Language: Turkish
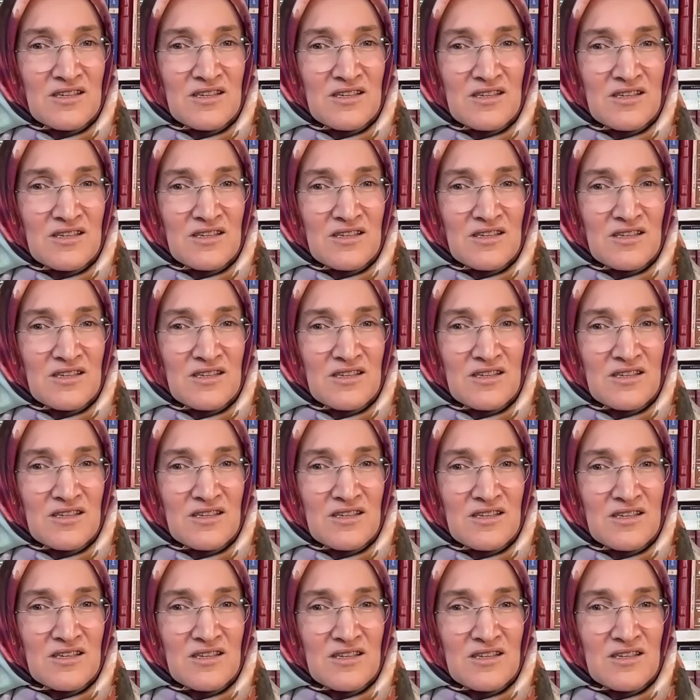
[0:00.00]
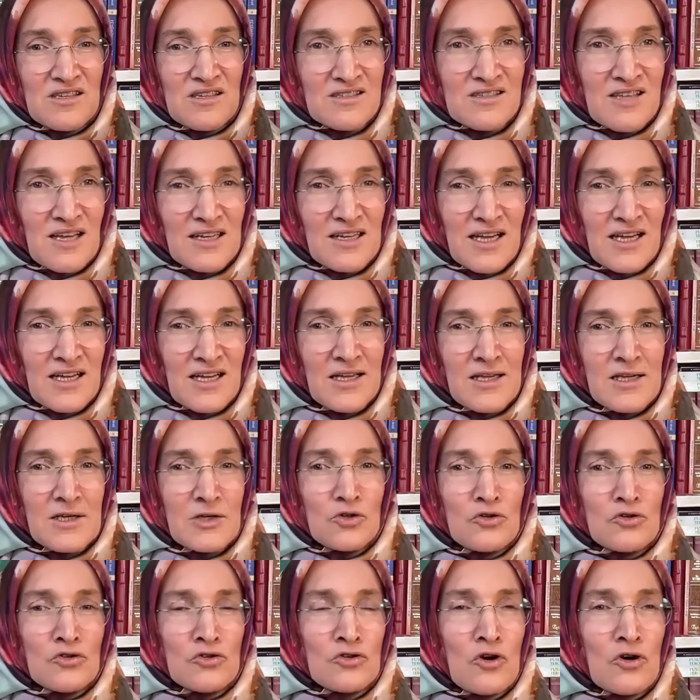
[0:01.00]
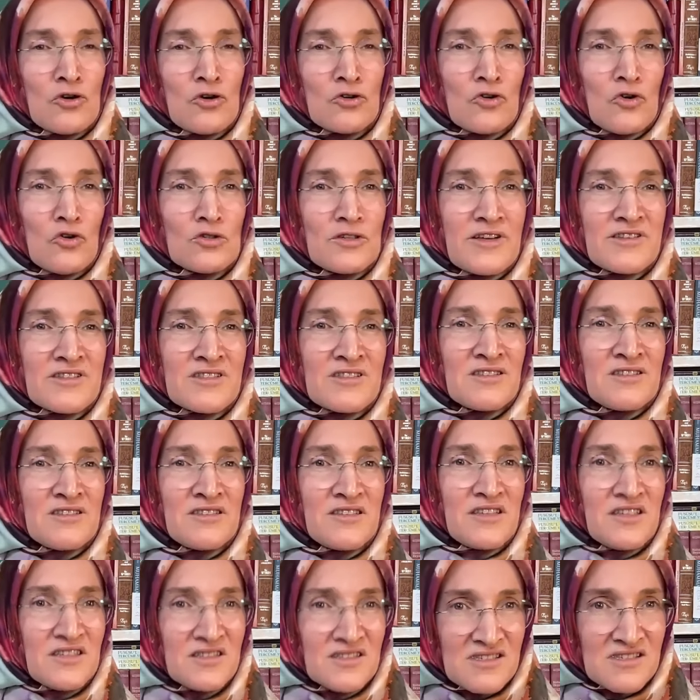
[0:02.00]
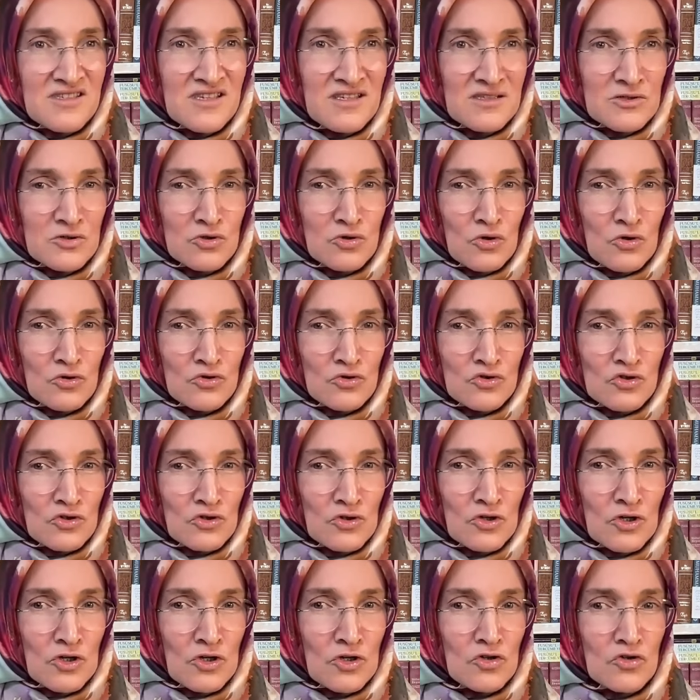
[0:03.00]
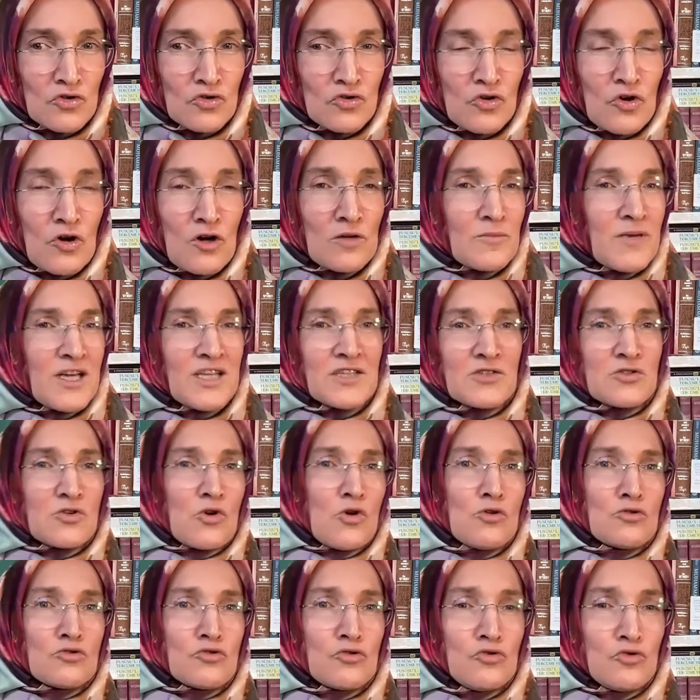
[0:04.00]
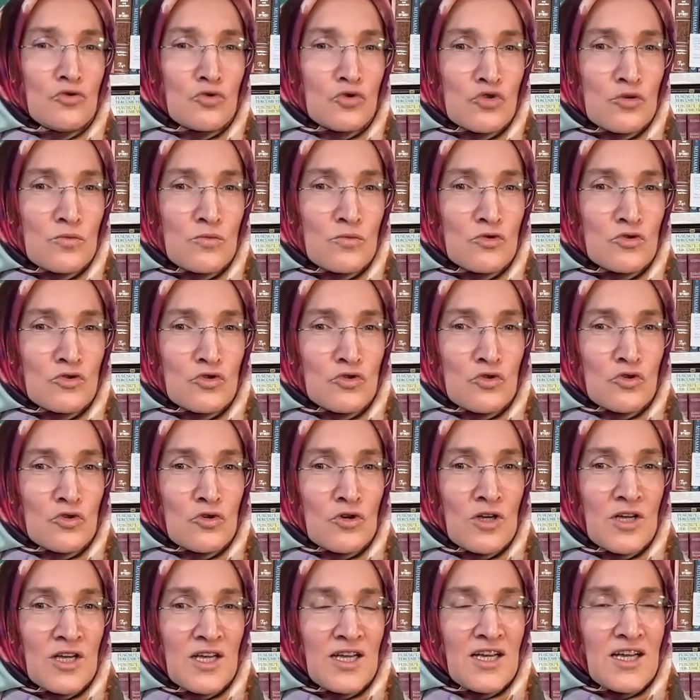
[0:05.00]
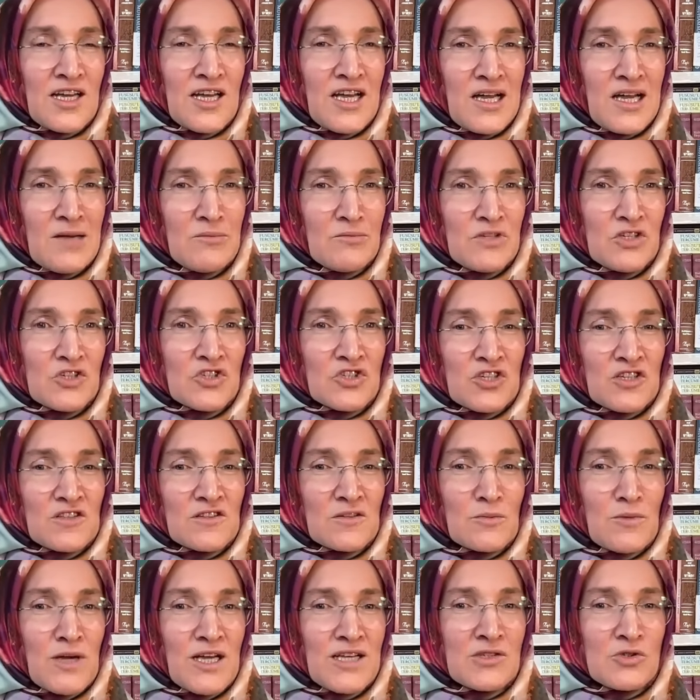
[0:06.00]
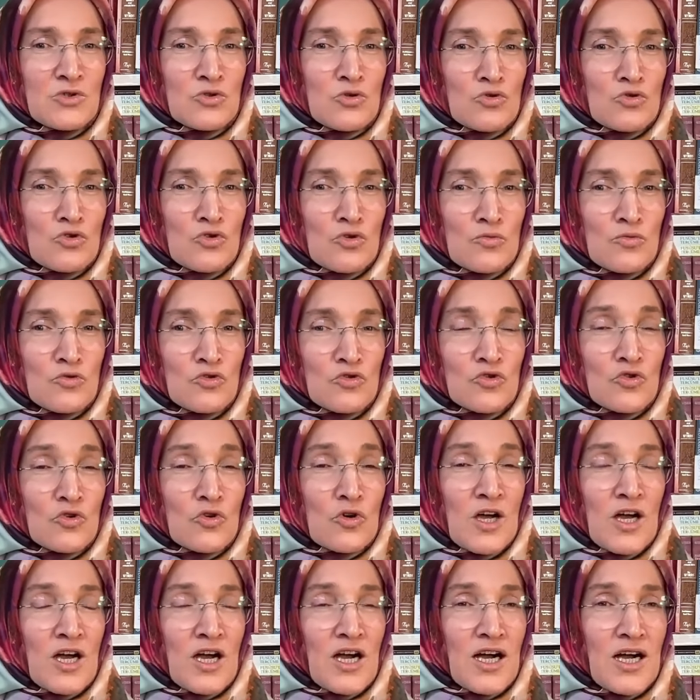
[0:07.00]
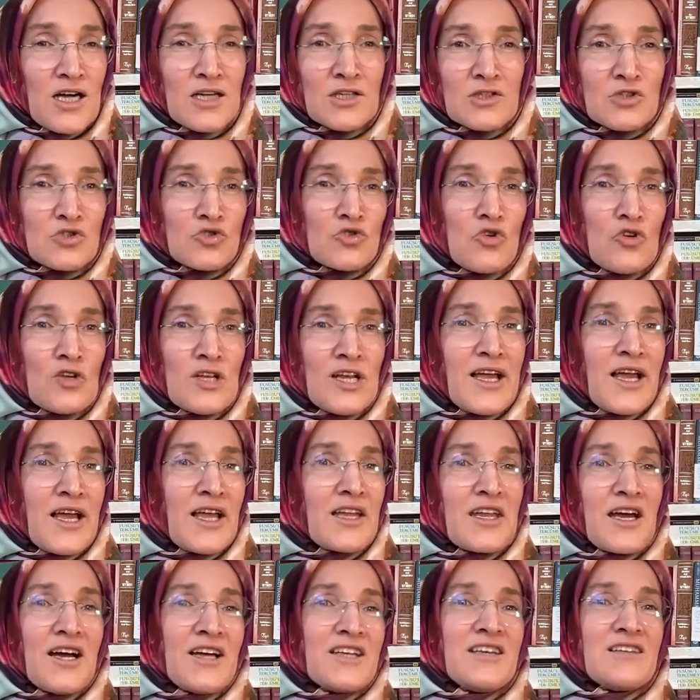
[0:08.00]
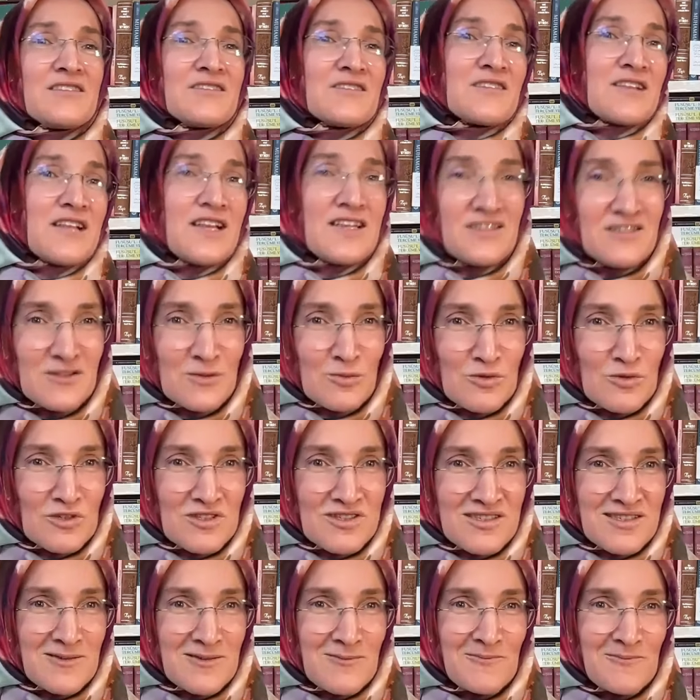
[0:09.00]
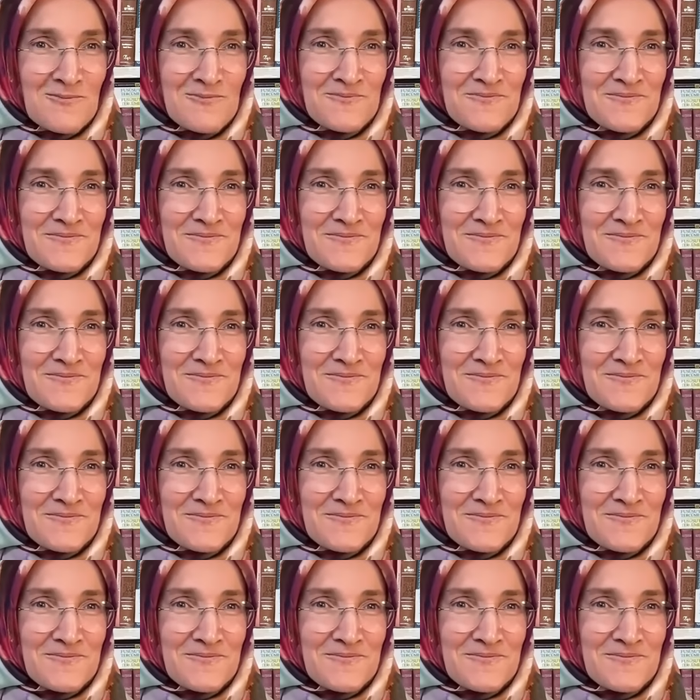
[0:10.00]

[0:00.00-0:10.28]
insan olan insana kör olası dinsiz gözü, görmez oldu yüzümüzü, hem işitmez sözümüzü, hak söyleyen ayetleriz biz.